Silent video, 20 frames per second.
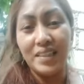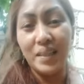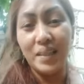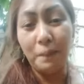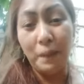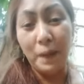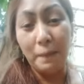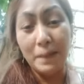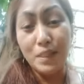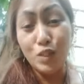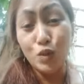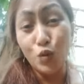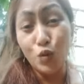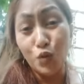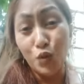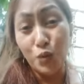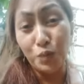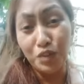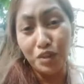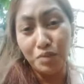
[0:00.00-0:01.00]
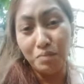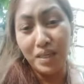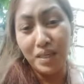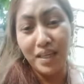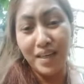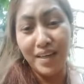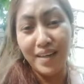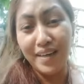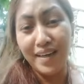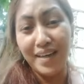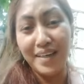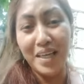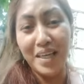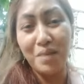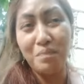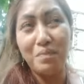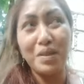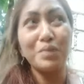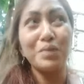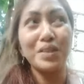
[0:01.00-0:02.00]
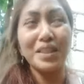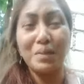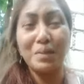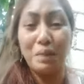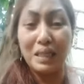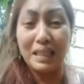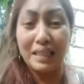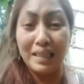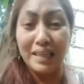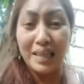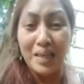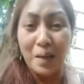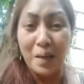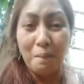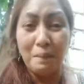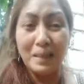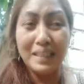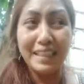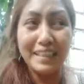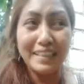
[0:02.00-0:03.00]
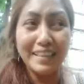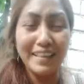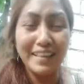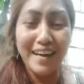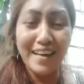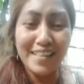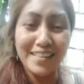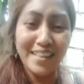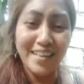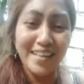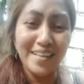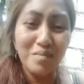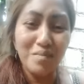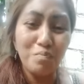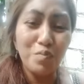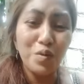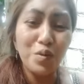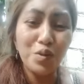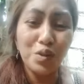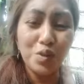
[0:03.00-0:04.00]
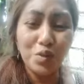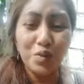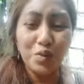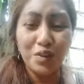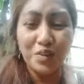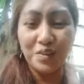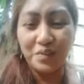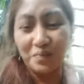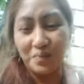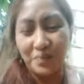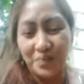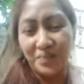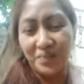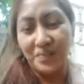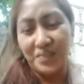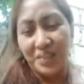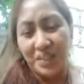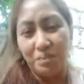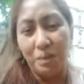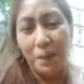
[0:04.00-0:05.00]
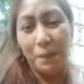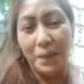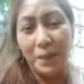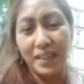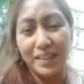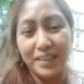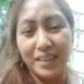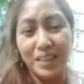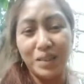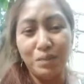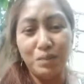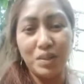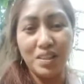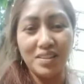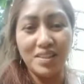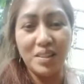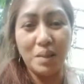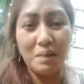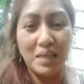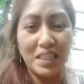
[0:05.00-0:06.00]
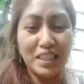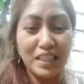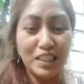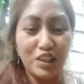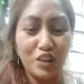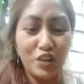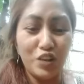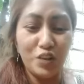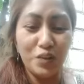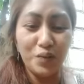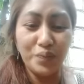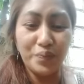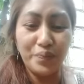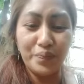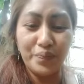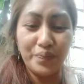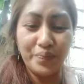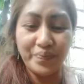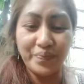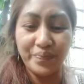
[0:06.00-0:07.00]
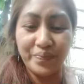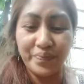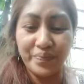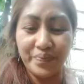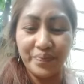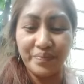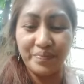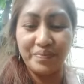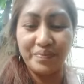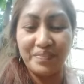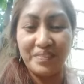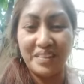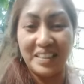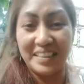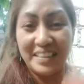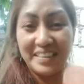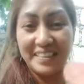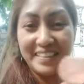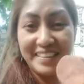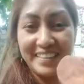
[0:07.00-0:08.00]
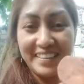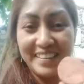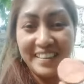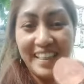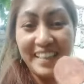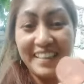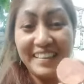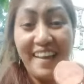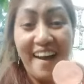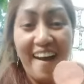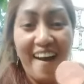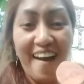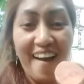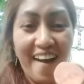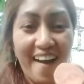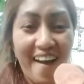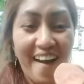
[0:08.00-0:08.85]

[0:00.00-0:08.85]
Napapasuko mo yung mga kalaban mo na matitigas ang puso mapagtanim ng sawa ng loob. Yan. Ganda.